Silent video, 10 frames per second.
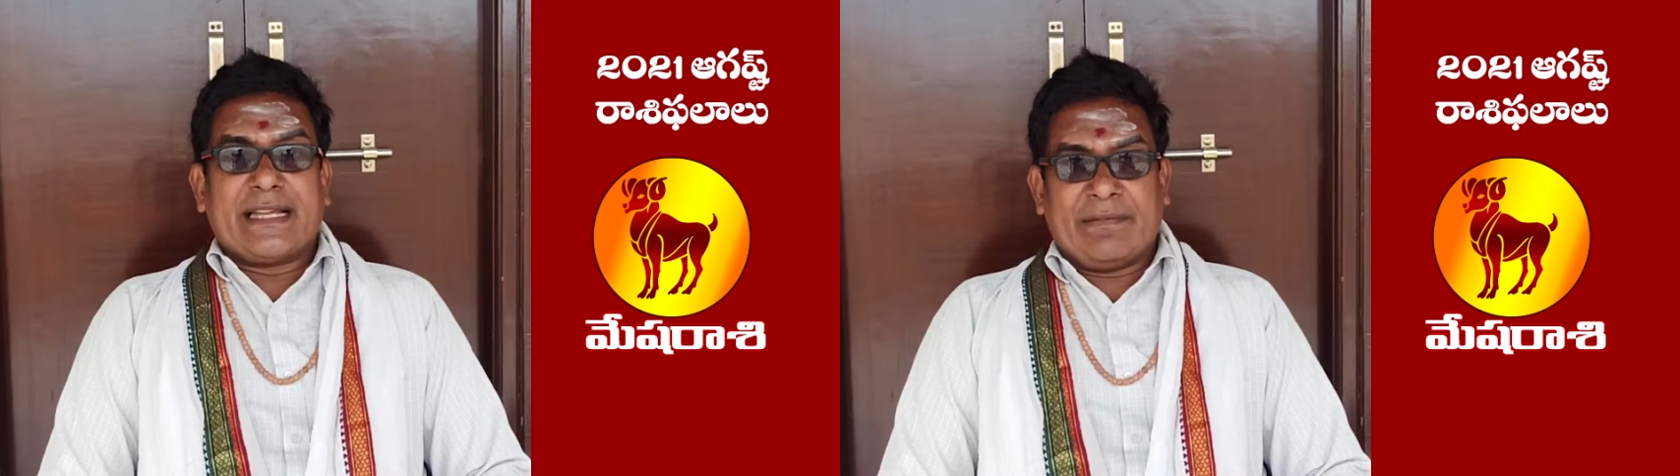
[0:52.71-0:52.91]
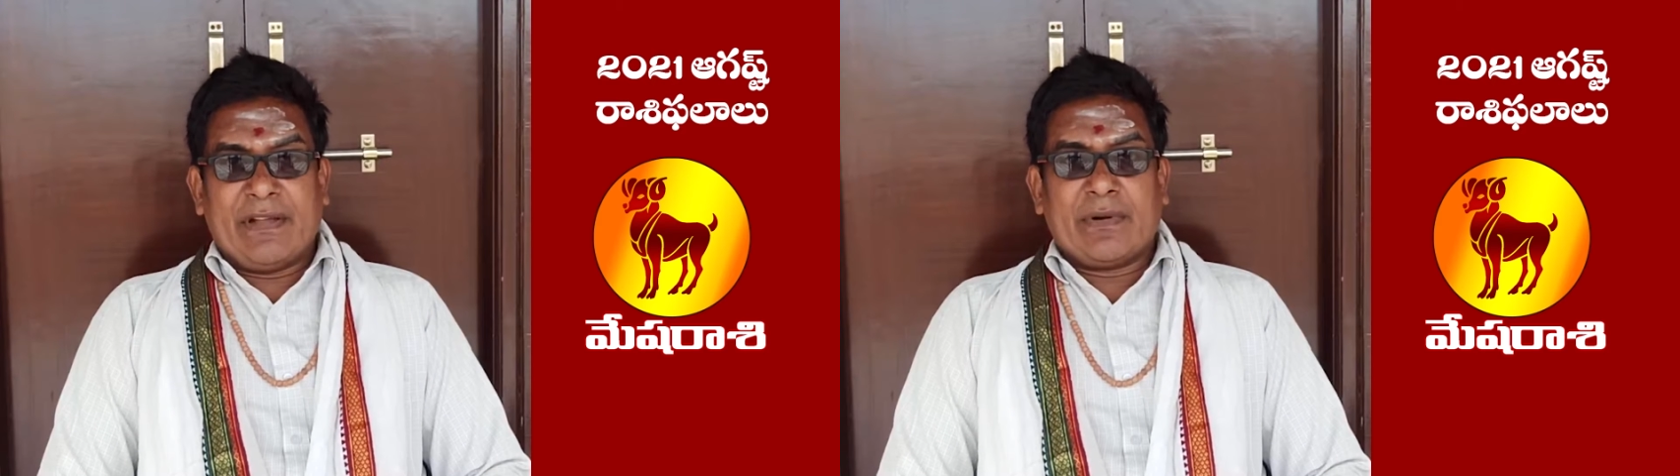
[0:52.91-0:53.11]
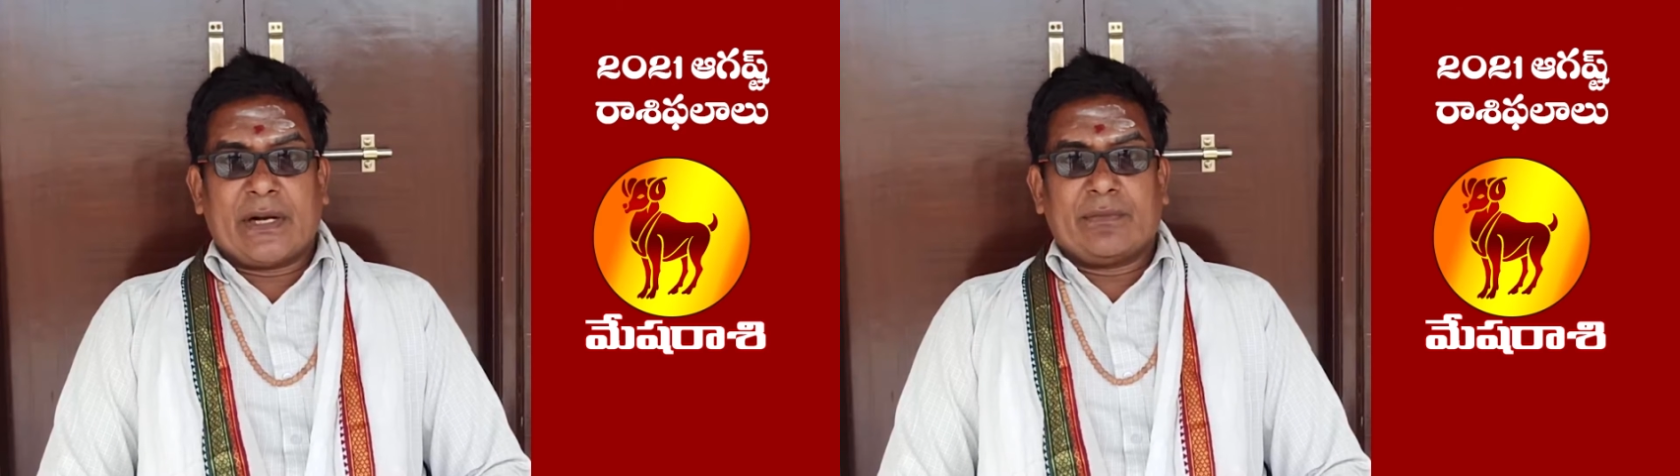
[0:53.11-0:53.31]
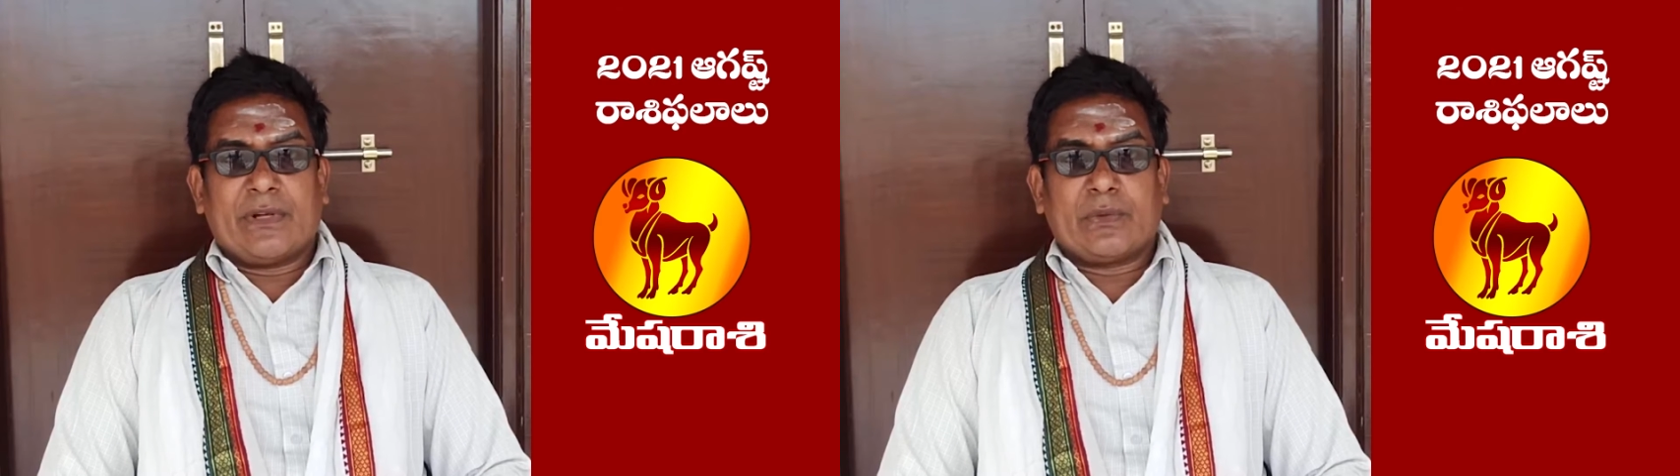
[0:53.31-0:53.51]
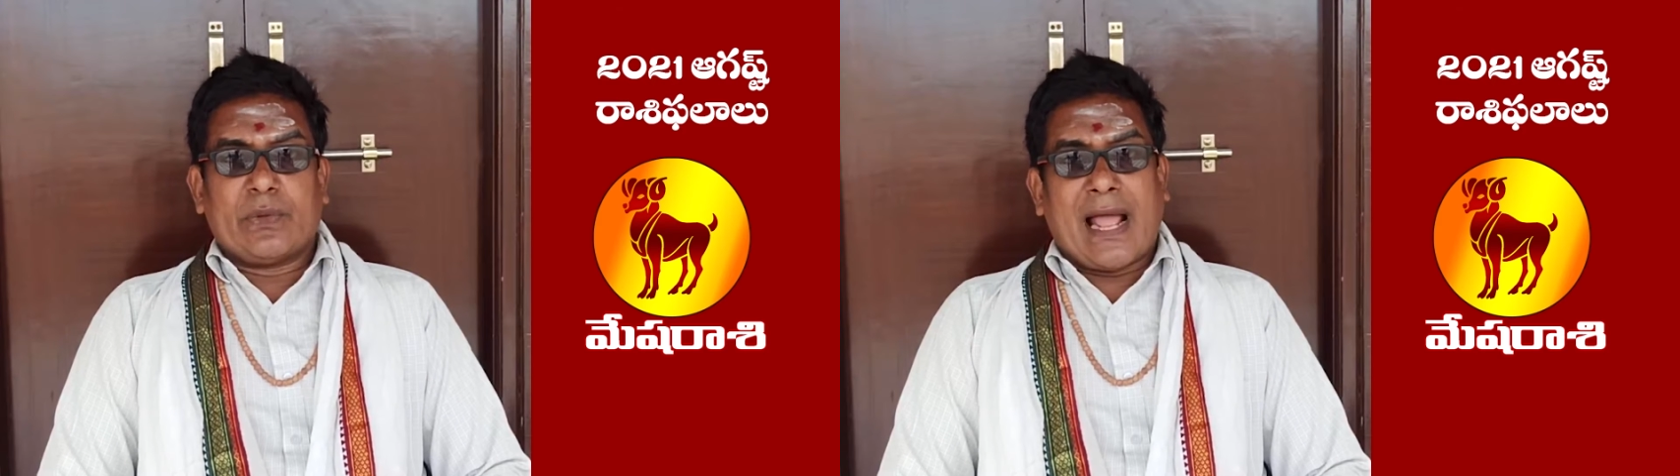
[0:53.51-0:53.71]
ఇరవై ఒకటి
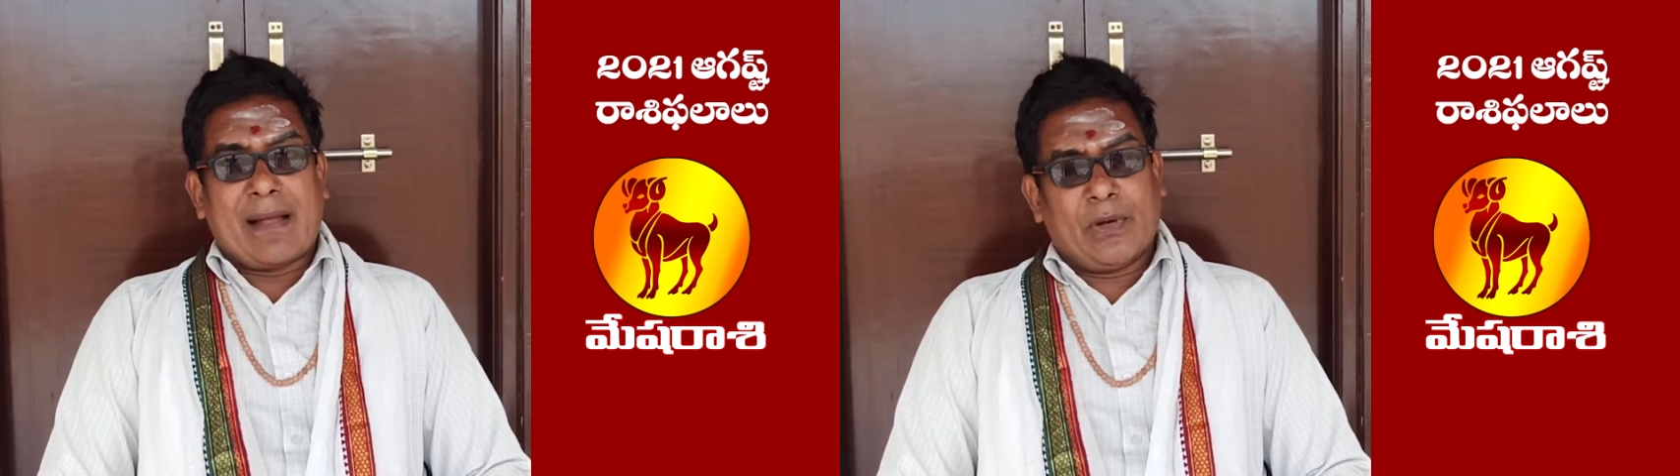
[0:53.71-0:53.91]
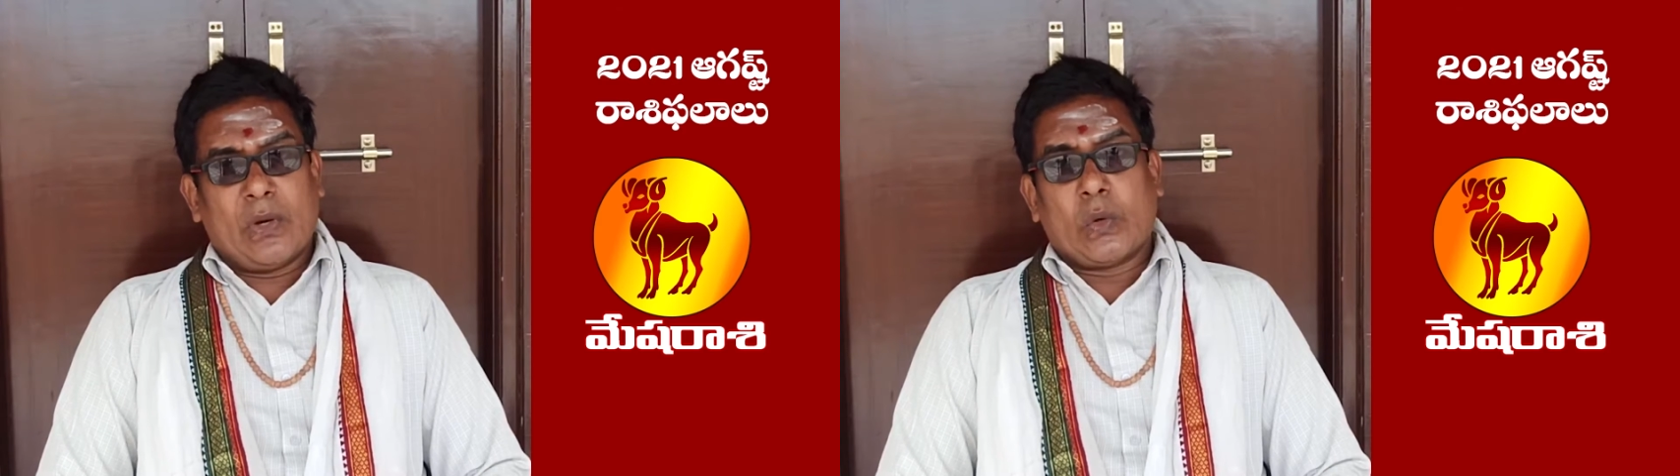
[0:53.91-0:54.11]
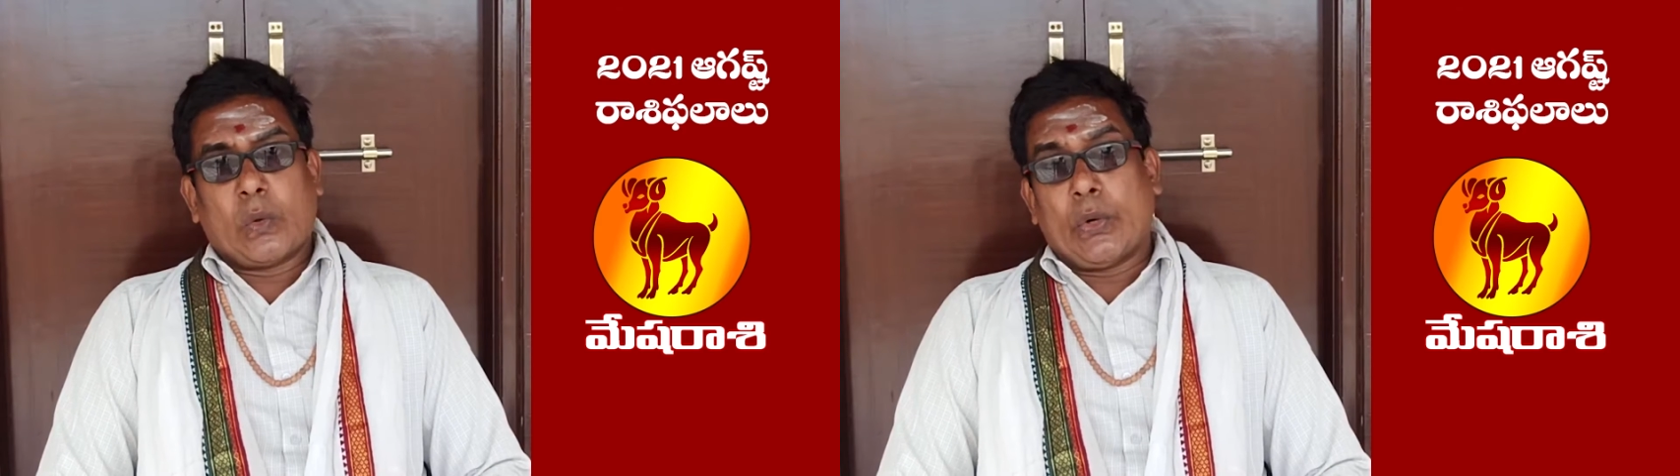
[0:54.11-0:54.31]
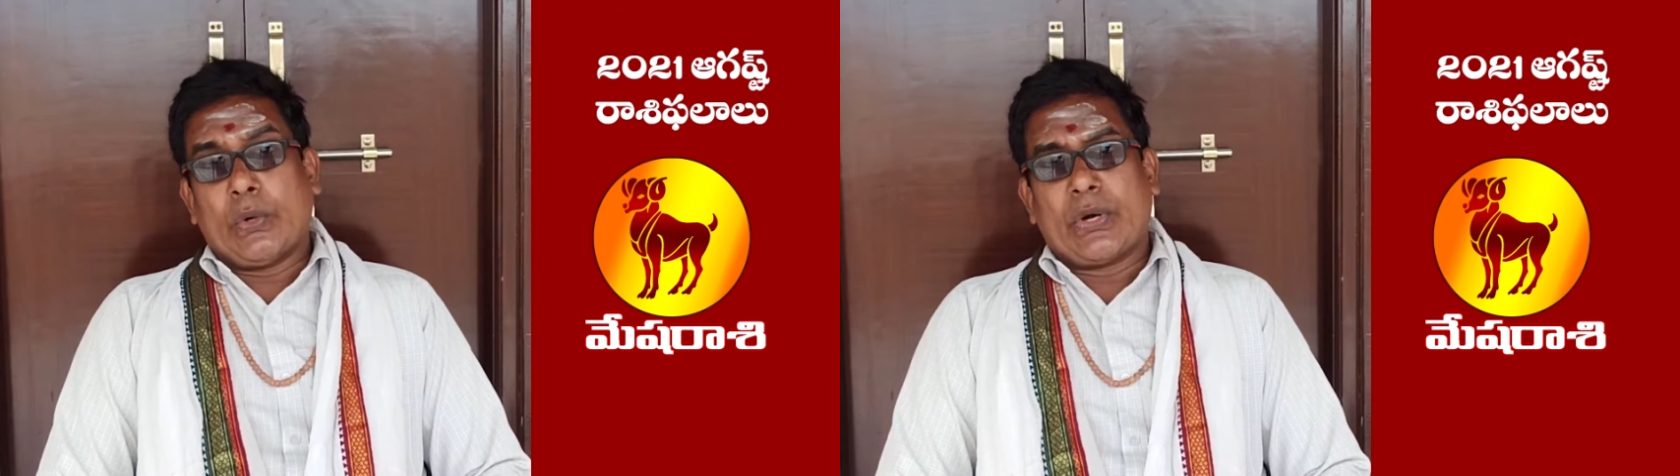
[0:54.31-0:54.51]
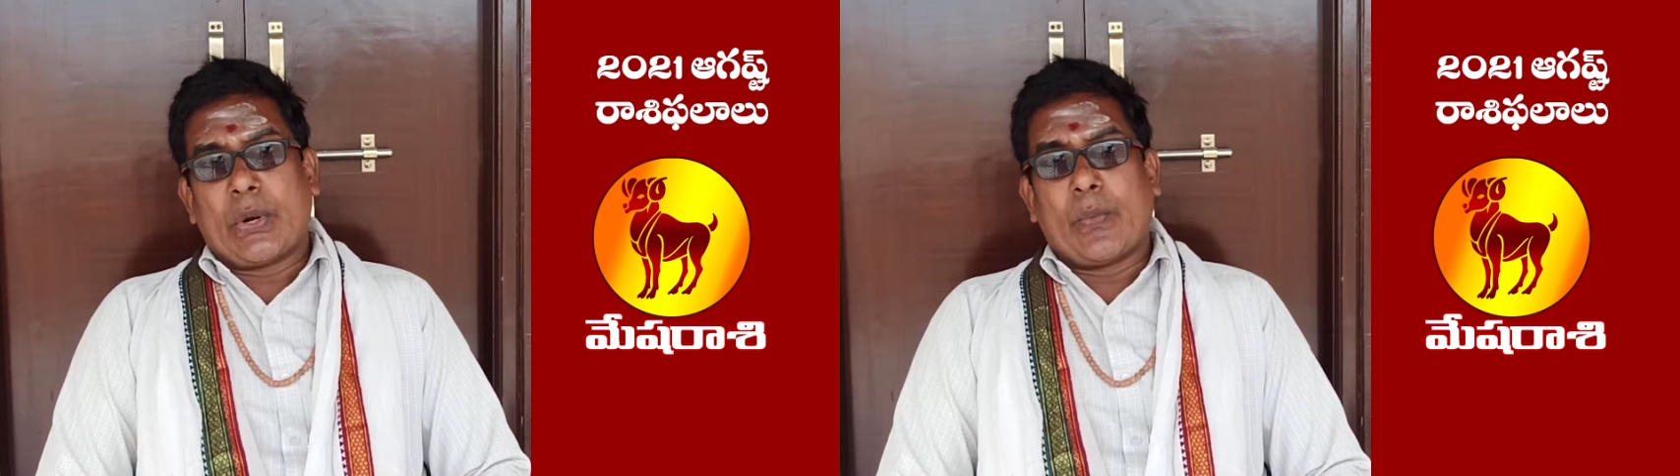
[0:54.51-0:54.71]
వరకు లాభంలో గురుడు
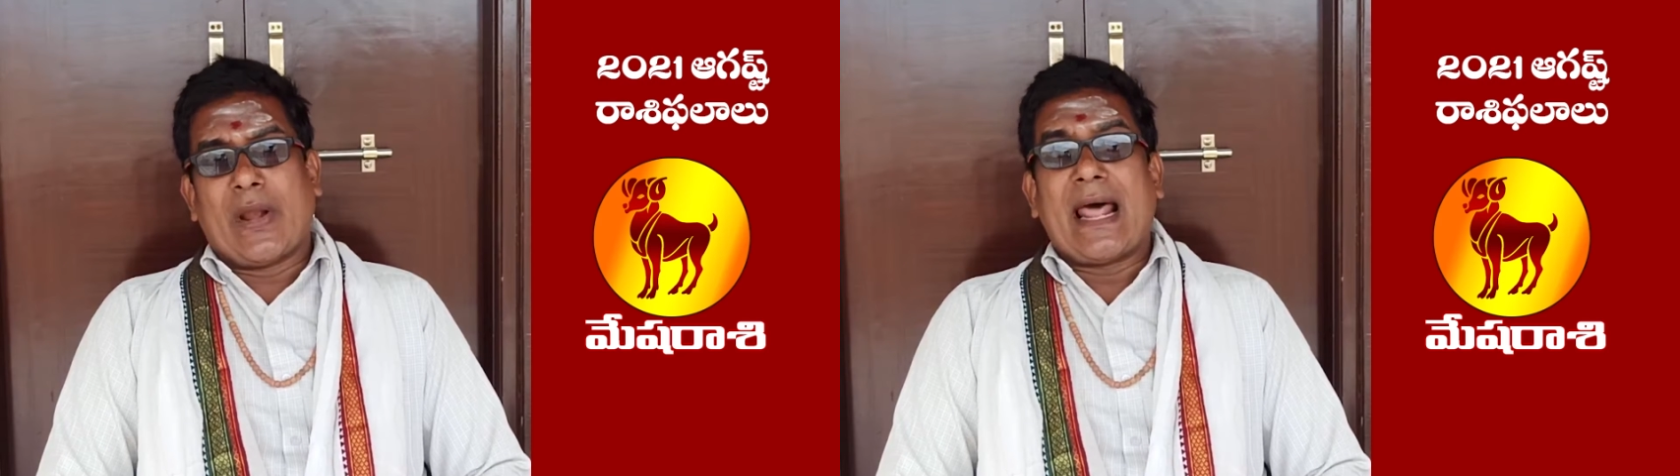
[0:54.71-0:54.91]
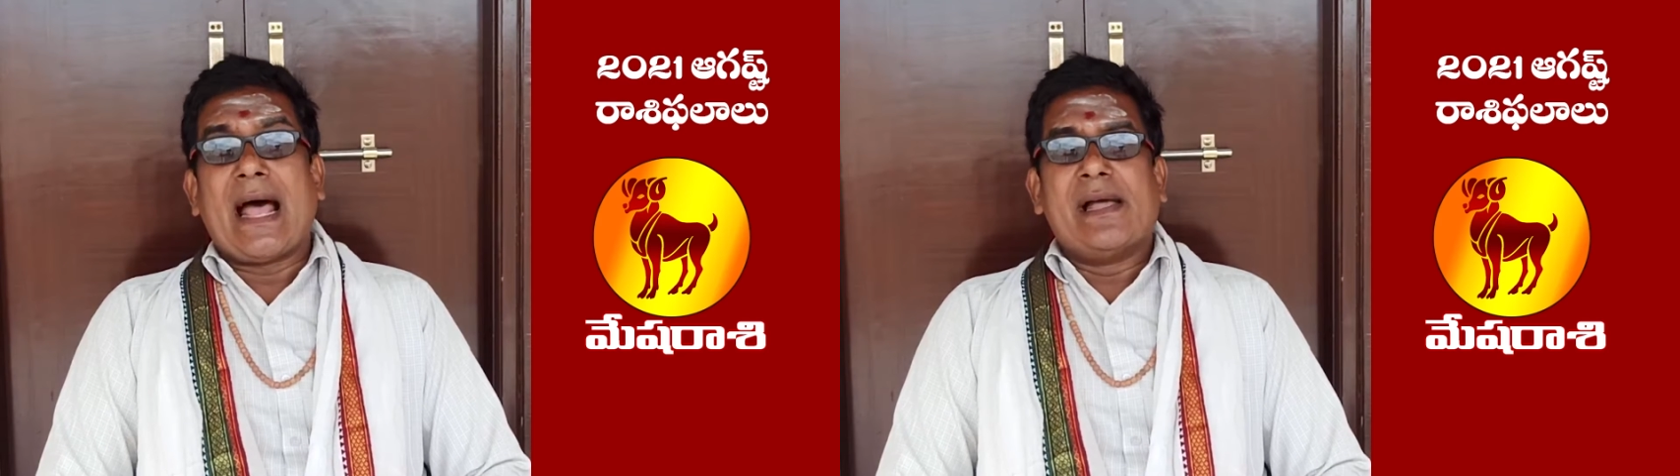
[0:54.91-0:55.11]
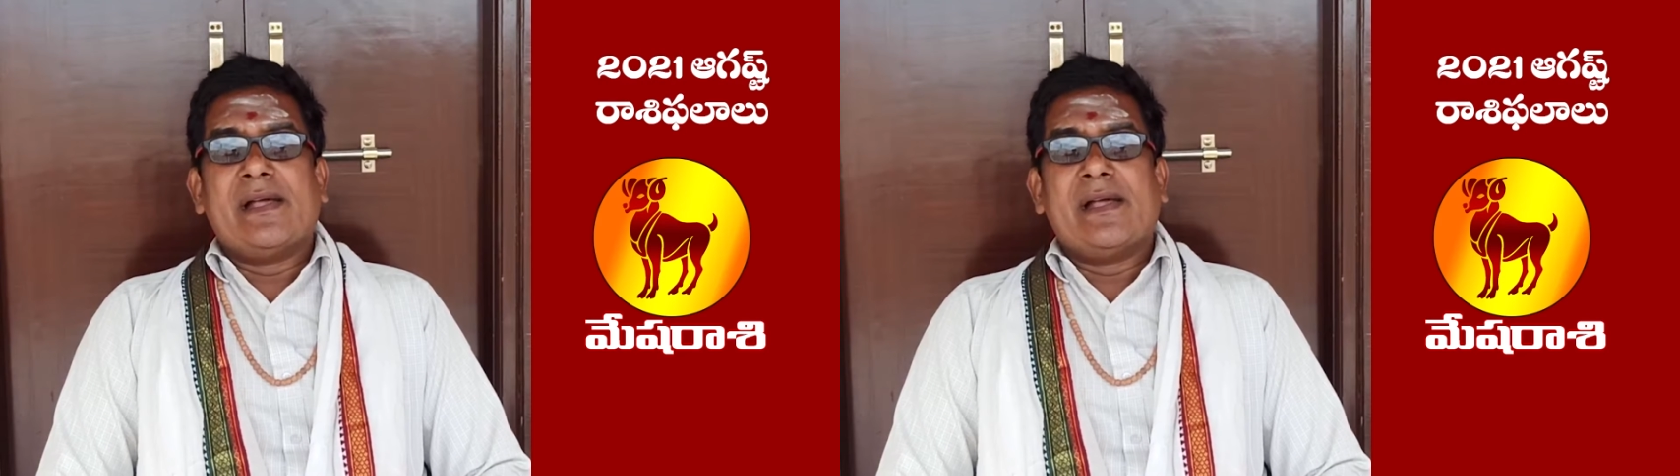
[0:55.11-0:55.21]
ఉండడం వలన